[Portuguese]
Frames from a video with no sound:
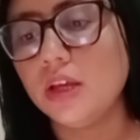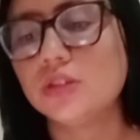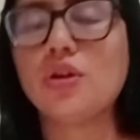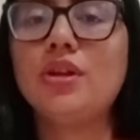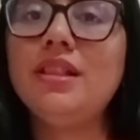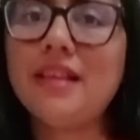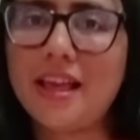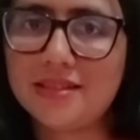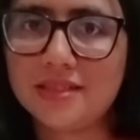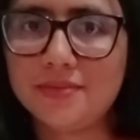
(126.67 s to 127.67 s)
Só que
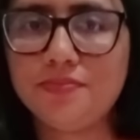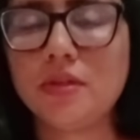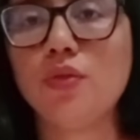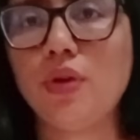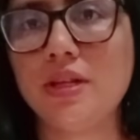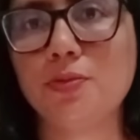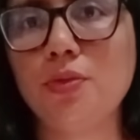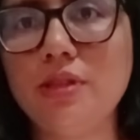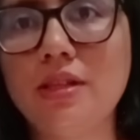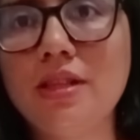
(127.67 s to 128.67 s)
nessa eu vou
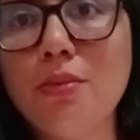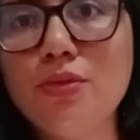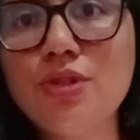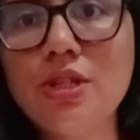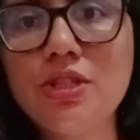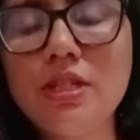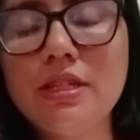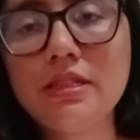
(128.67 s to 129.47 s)
responder, tá bom, gente?